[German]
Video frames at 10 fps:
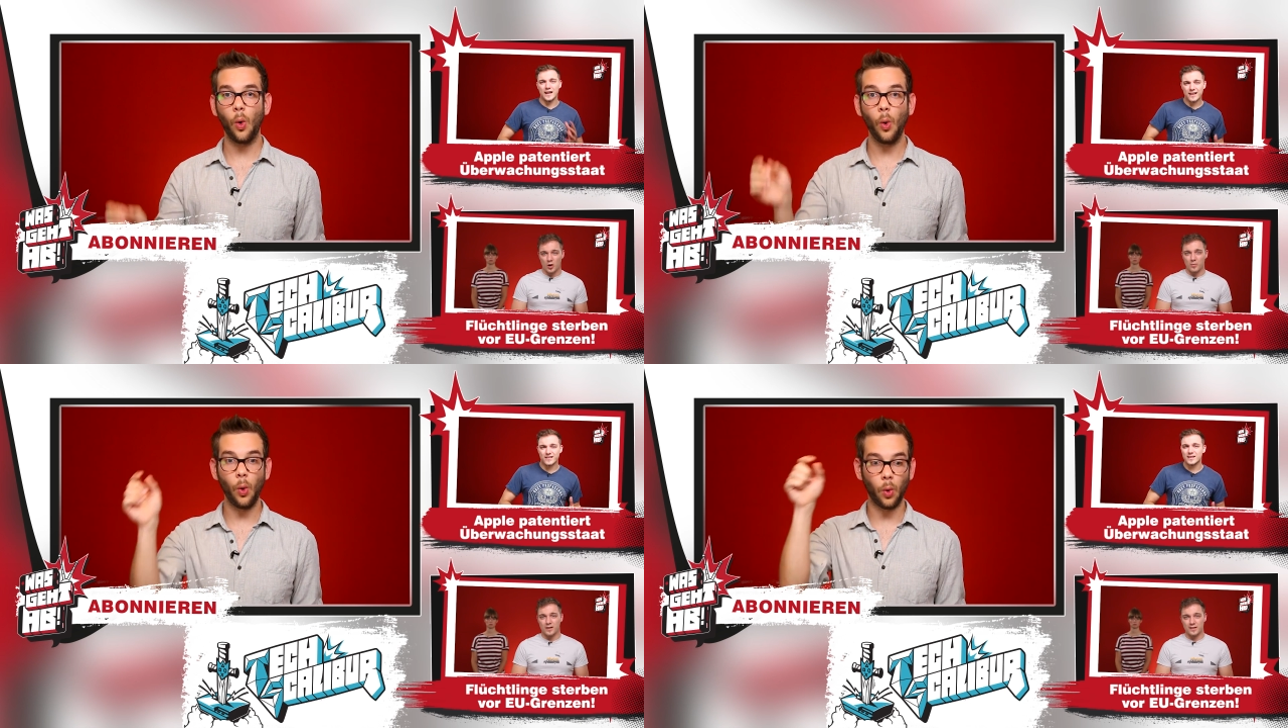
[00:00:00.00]

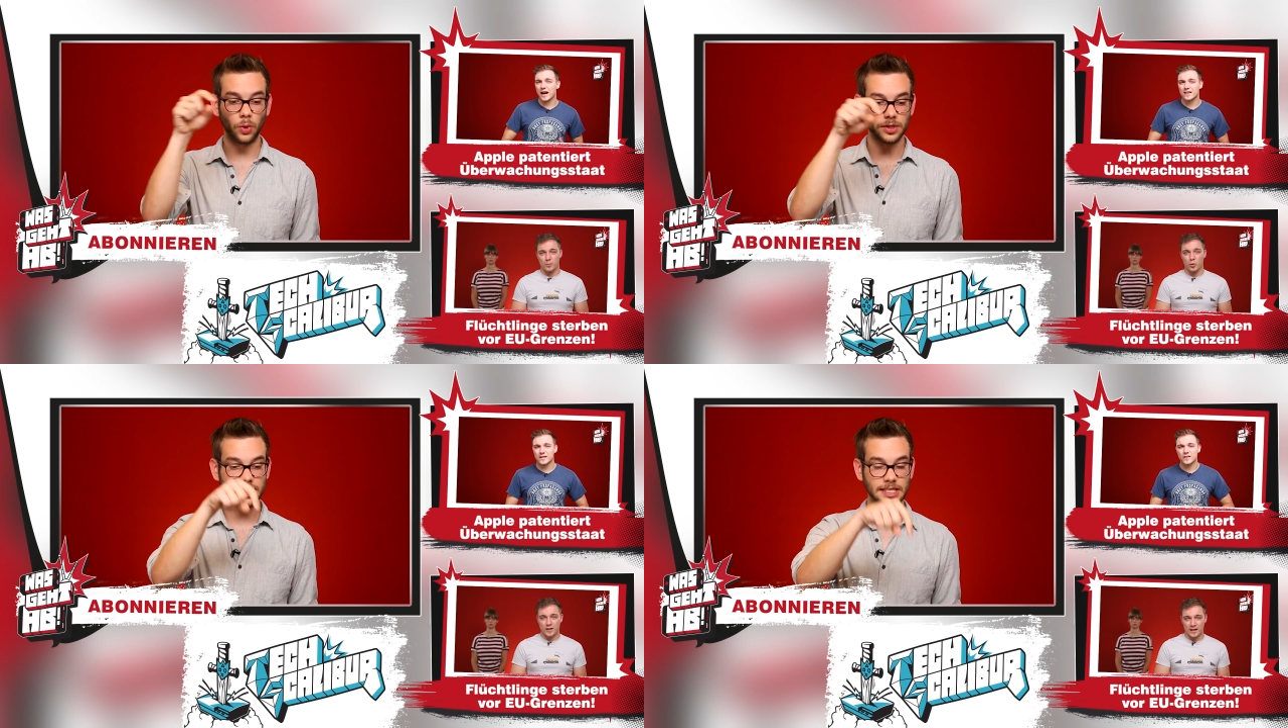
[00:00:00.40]
Oh,
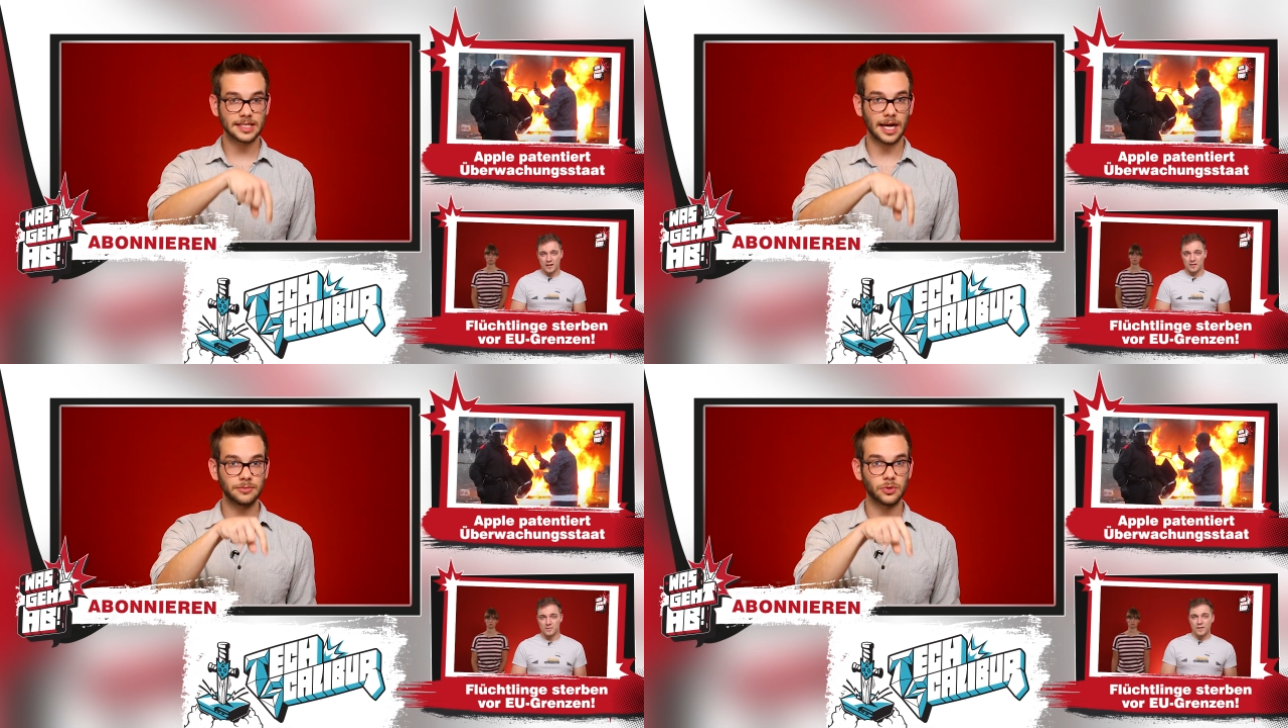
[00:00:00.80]
und
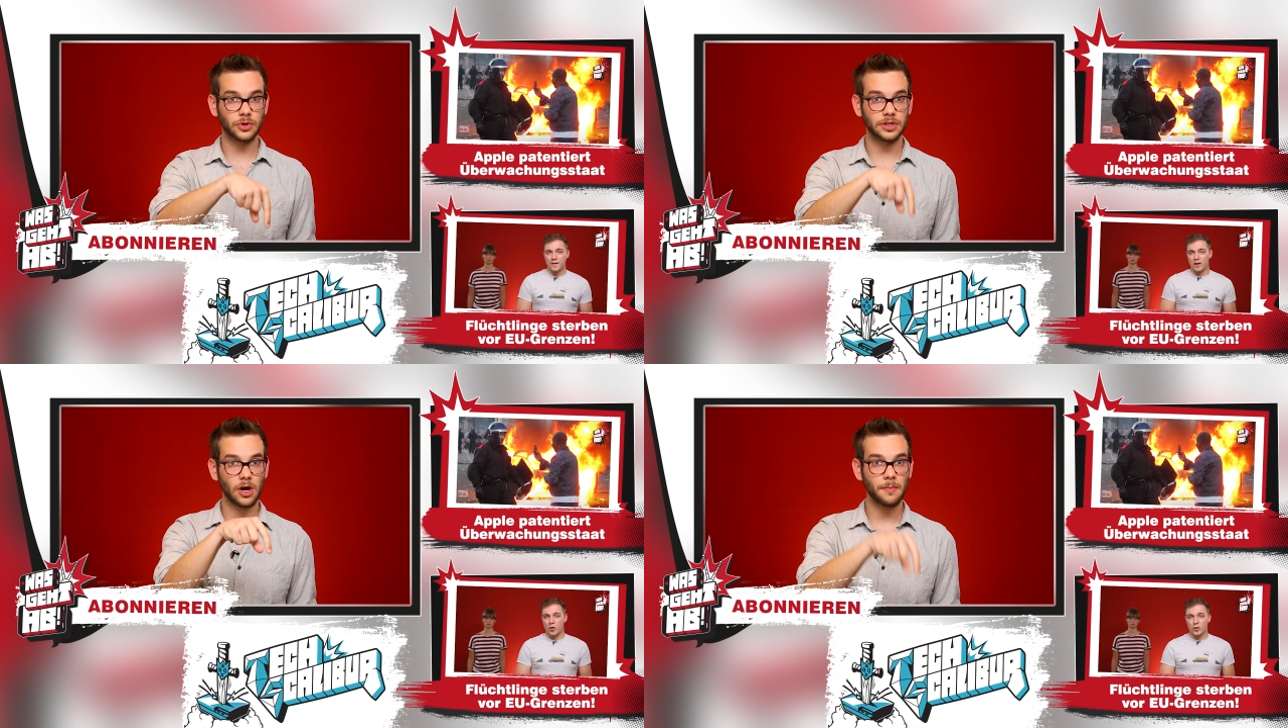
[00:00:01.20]
Texcalibur
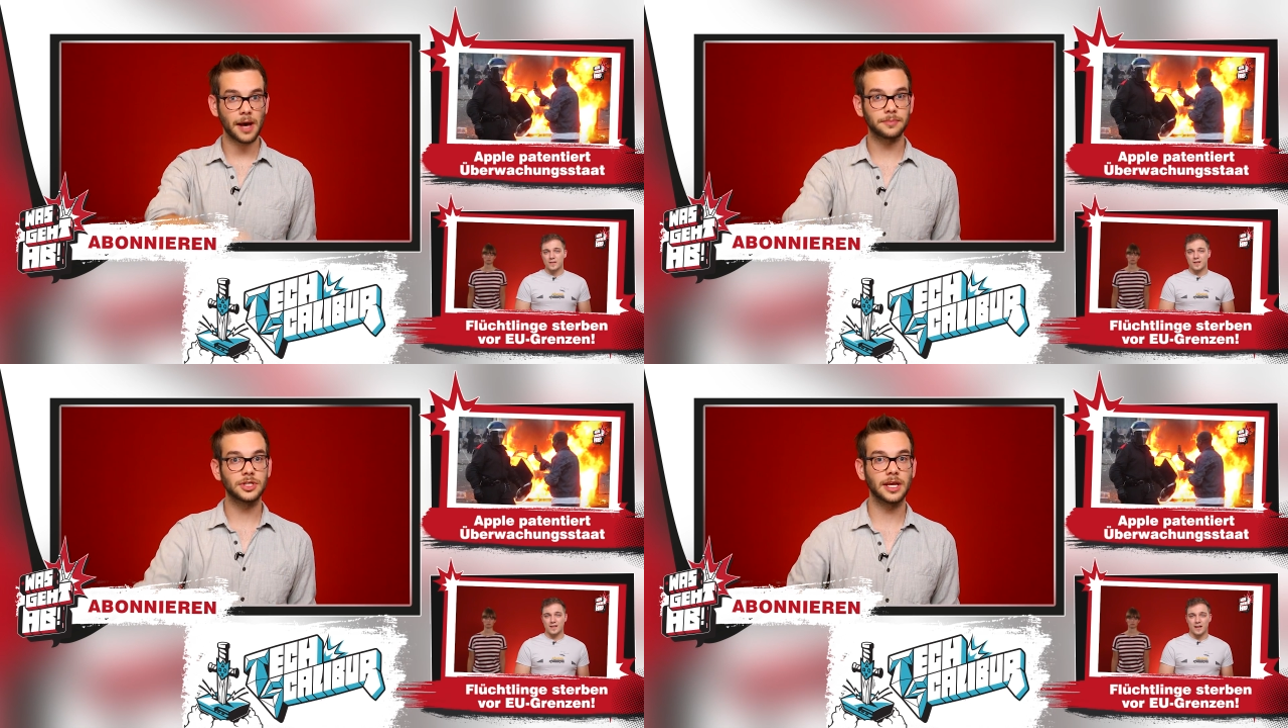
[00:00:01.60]
könnt ihr auch mal
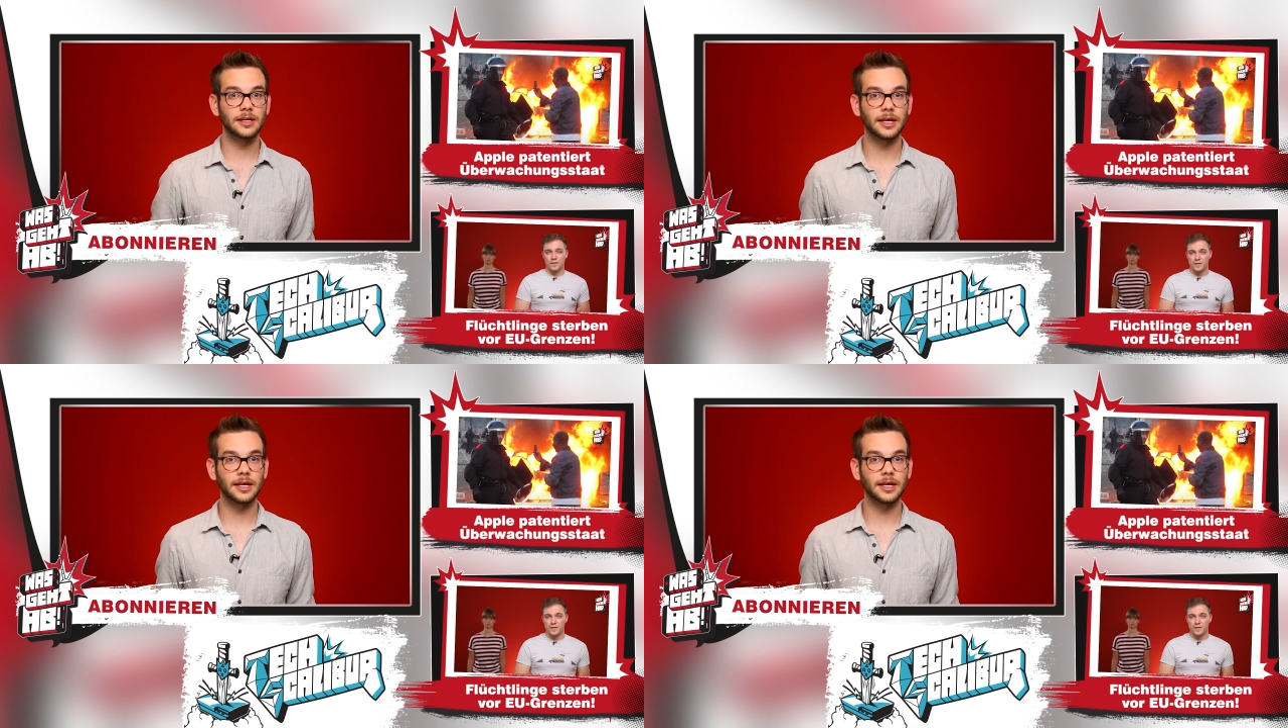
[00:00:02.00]
abchecken,